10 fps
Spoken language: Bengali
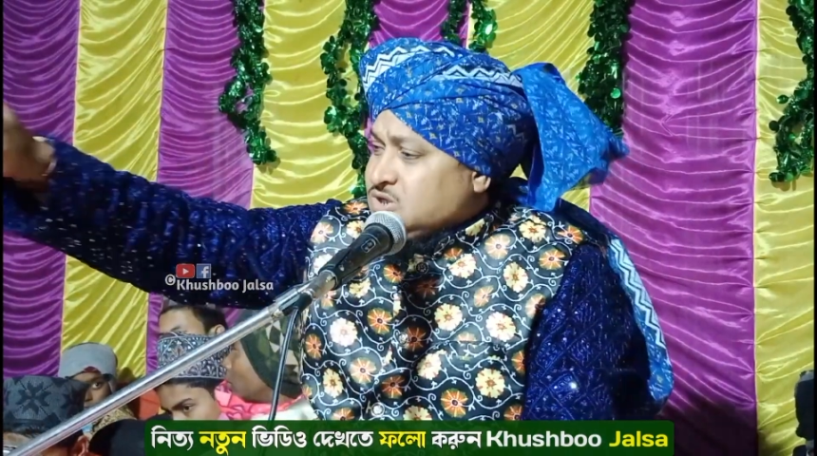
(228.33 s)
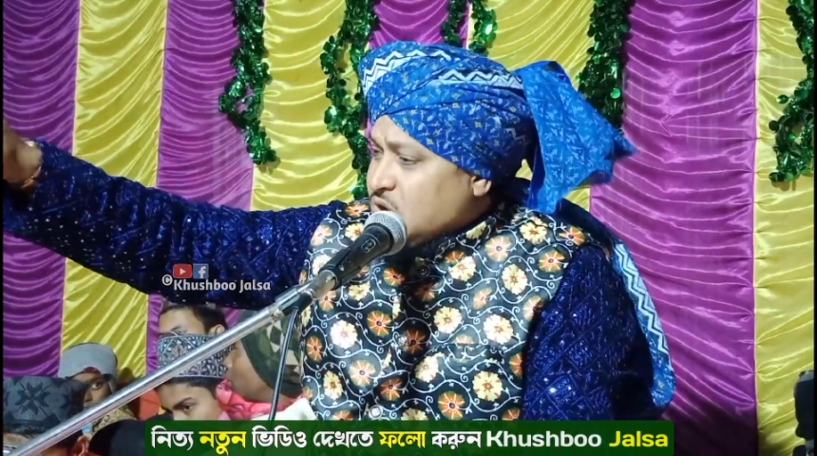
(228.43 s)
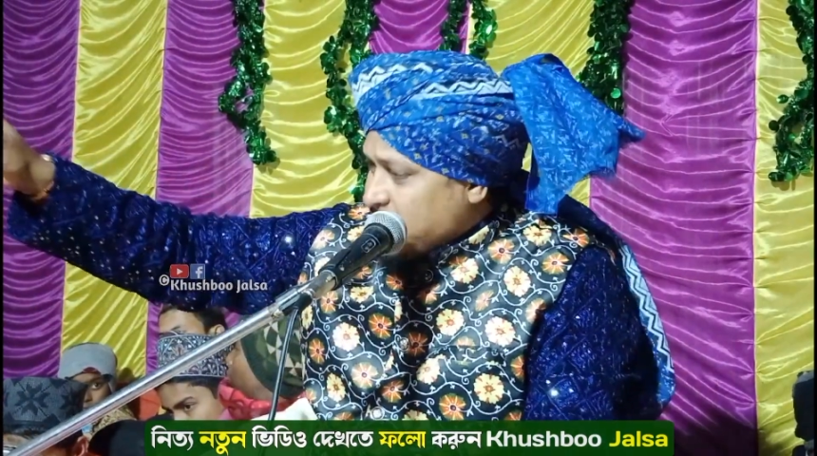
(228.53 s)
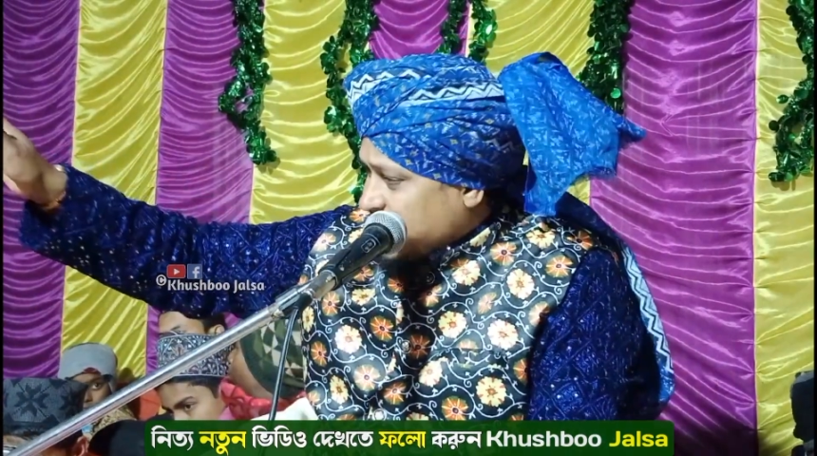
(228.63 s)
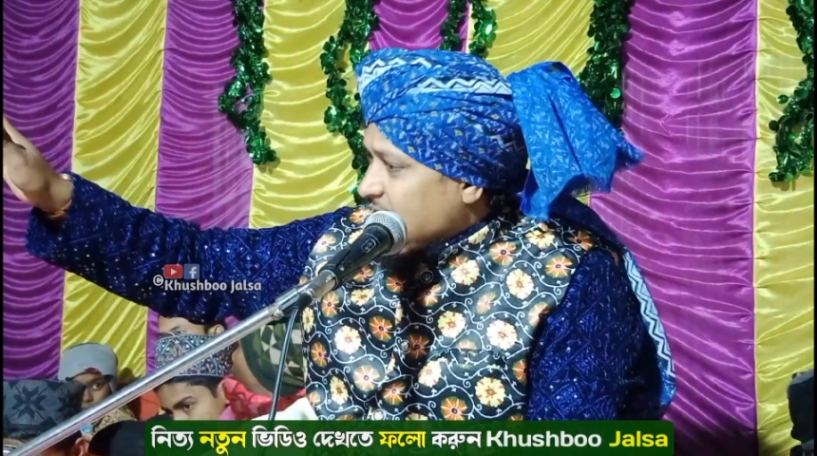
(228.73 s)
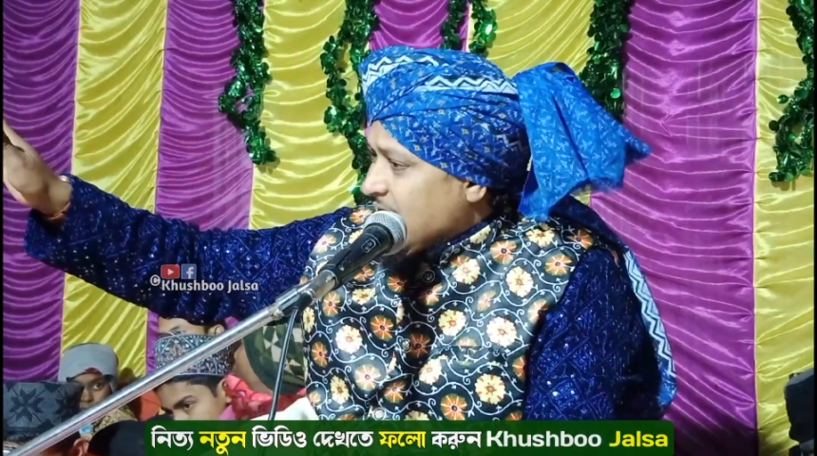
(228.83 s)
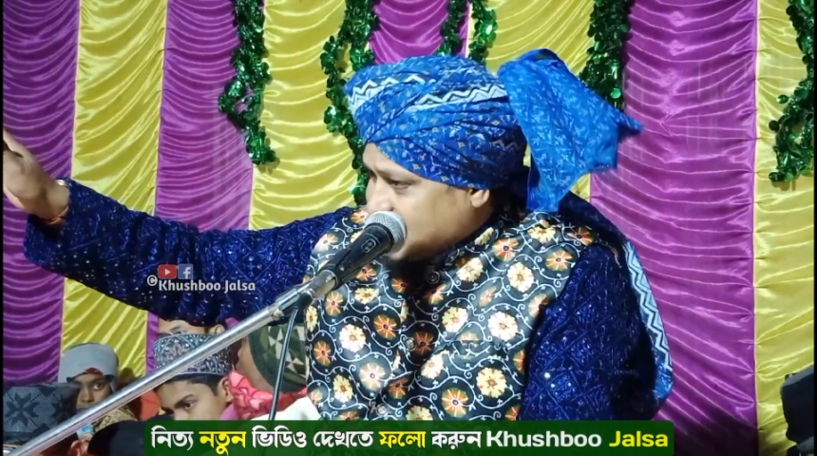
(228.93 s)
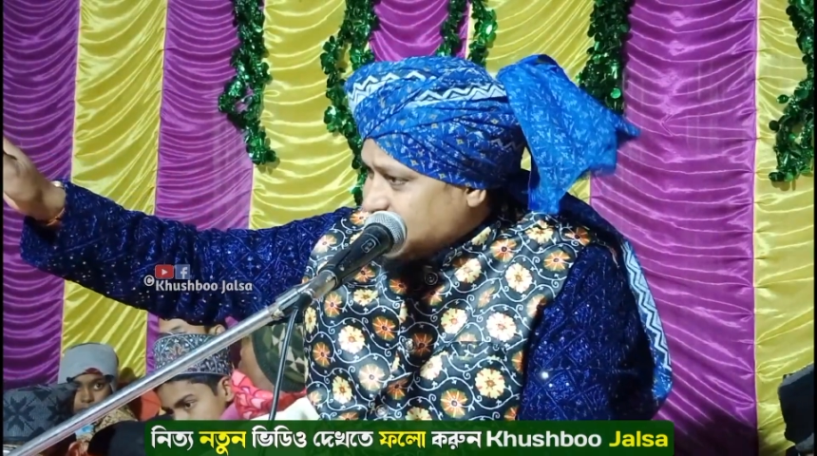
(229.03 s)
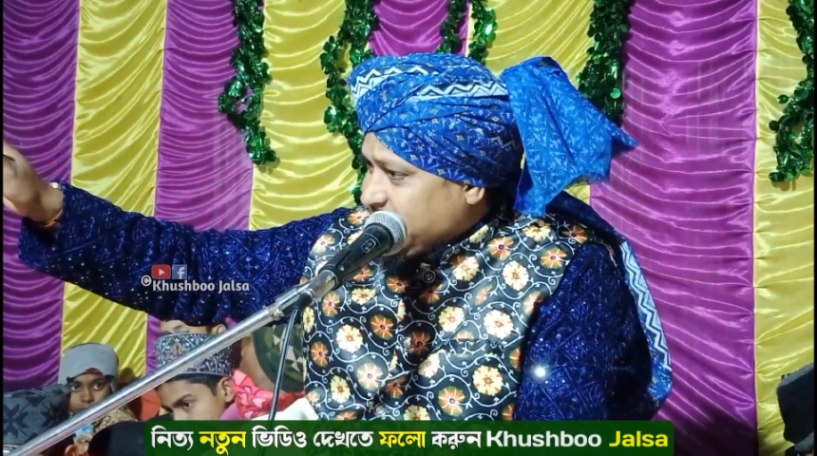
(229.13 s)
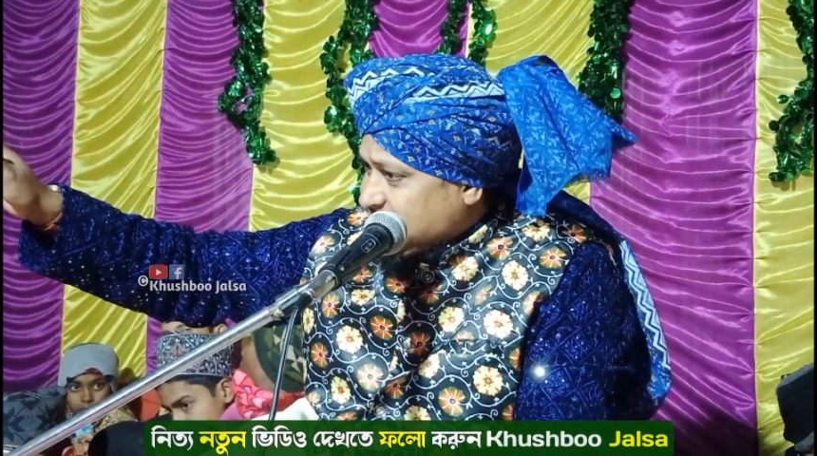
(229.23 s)
সবাই কি
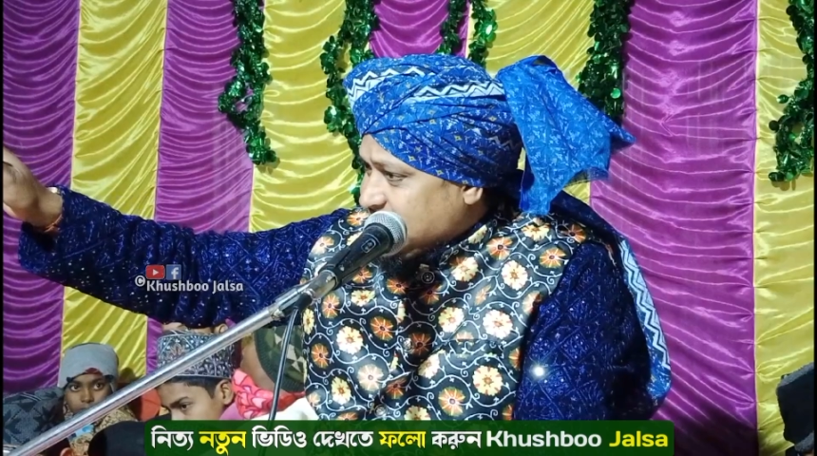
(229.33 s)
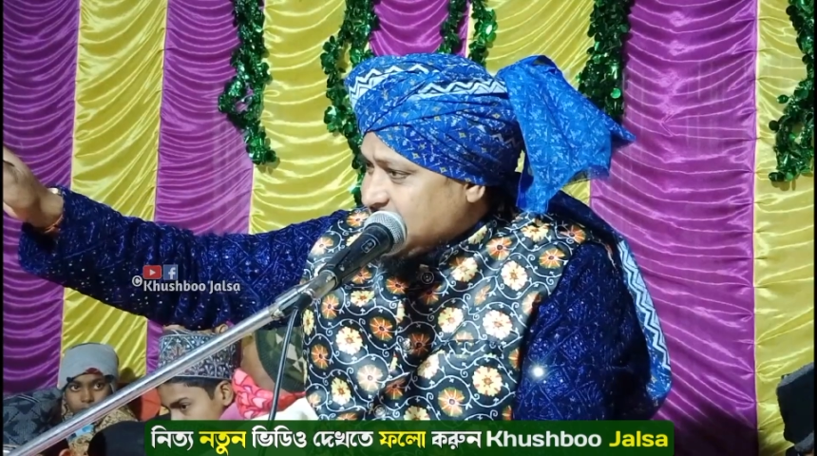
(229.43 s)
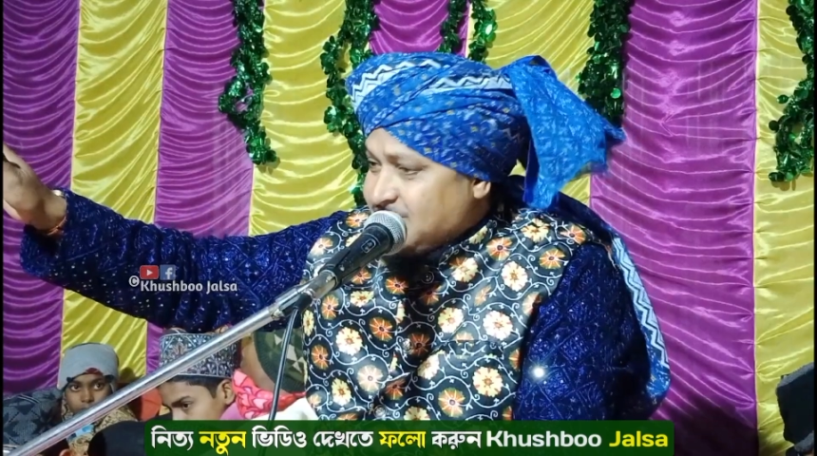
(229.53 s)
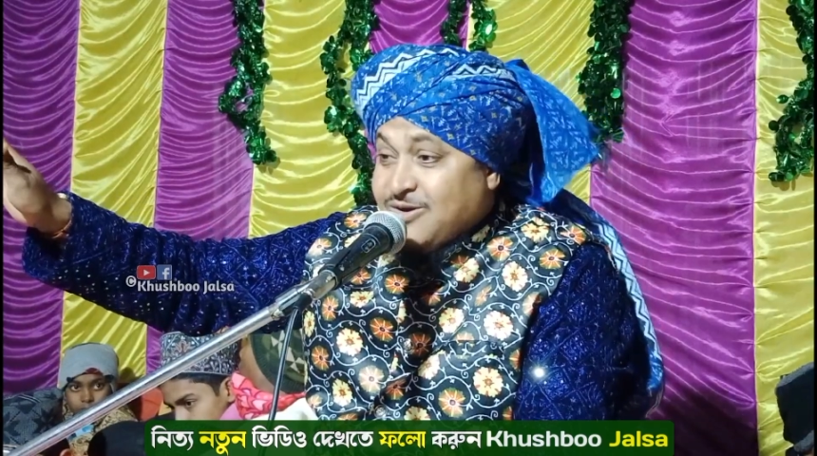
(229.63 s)
হাজির হয়েছে